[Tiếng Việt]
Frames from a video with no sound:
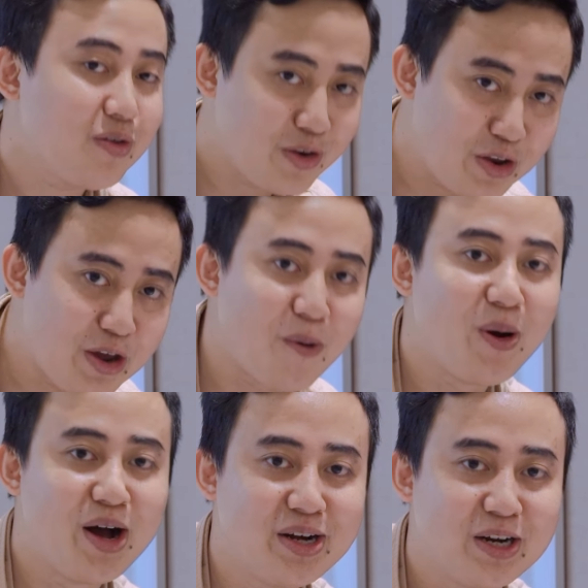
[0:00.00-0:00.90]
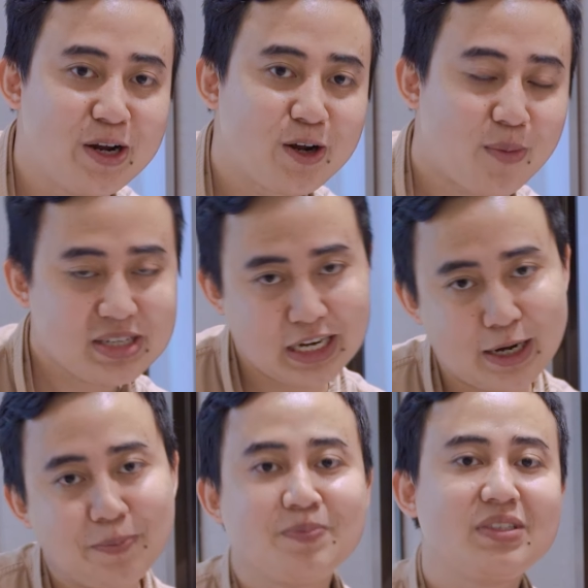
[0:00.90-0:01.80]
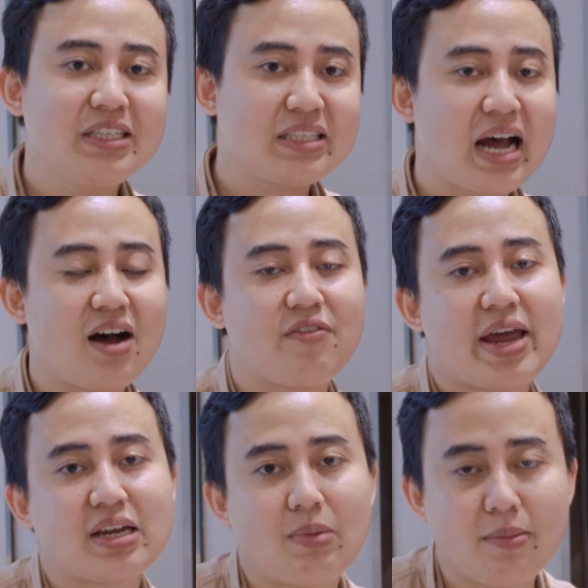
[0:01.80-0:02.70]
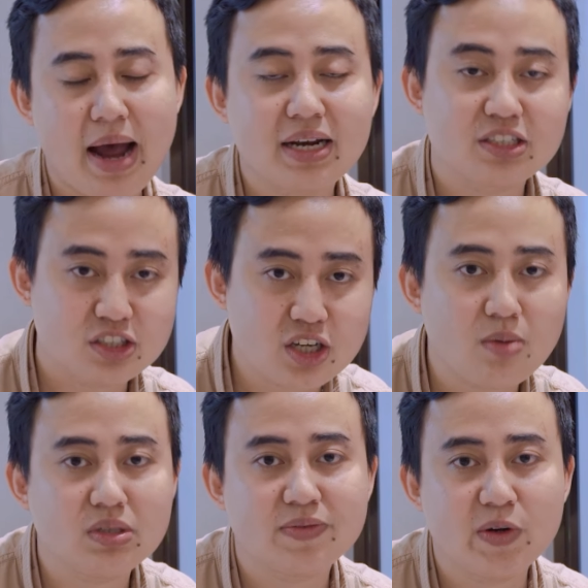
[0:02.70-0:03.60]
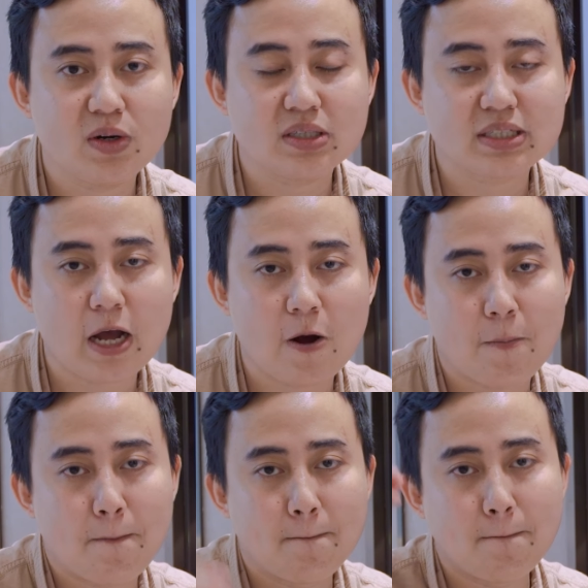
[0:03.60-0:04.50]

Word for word: nhiều hơn còn bây giờ xin chào và hẹn gặp lại các bạn trong những video lần sau